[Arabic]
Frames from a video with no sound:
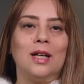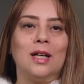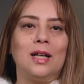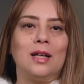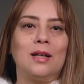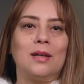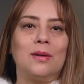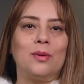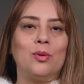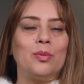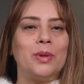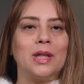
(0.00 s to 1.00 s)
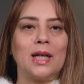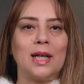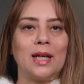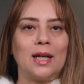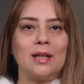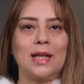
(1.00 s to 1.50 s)
آه، ومن
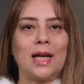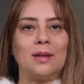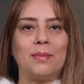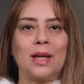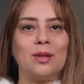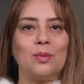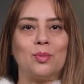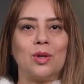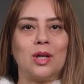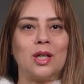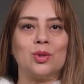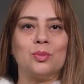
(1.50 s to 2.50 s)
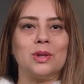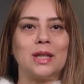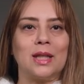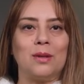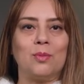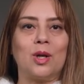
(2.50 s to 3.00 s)
خلال يعني بعد الملخص ومن
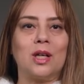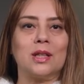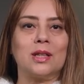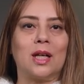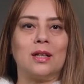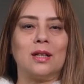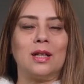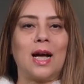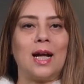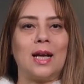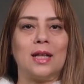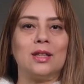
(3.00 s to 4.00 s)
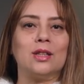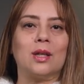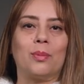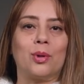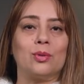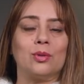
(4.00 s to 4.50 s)
خلال الملخص لحلقات
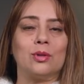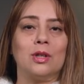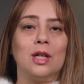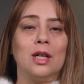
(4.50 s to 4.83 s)
التبرك